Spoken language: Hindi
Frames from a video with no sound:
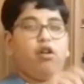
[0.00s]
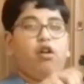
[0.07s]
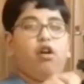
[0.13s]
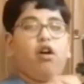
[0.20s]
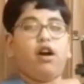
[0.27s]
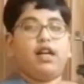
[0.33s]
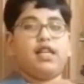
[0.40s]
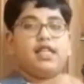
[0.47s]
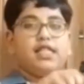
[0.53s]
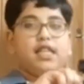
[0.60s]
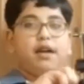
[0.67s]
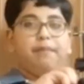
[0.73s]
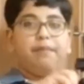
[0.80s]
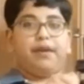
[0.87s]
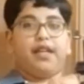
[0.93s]
और
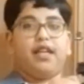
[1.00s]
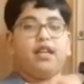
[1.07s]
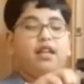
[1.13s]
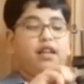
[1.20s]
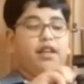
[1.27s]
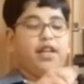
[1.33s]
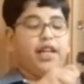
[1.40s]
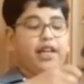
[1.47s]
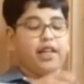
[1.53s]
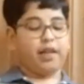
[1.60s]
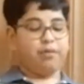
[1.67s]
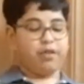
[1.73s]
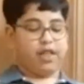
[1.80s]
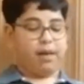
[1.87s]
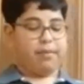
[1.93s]
इसे अपनी नीड
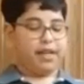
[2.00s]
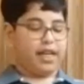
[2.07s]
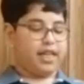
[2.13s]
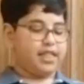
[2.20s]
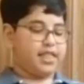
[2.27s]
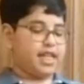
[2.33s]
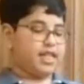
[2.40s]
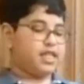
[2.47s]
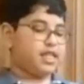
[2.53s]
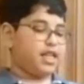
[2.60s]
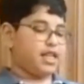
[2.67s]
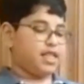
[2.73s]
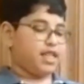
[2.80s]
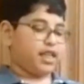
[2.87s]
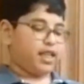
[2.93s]
के मुताबिक एडजस्ट
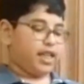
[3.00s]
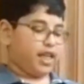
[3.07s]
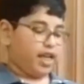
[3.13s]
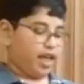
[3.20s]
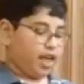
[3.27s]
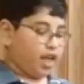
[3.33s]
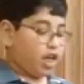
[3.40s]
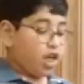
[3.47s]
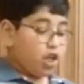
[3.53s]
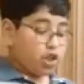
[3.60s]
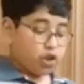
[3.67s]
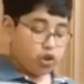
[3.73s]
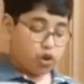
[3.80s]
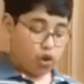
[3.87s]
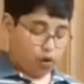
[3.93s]
कर सकते हैं
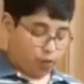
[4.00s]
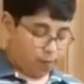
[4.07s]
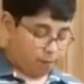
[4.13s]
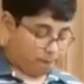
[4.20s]
तो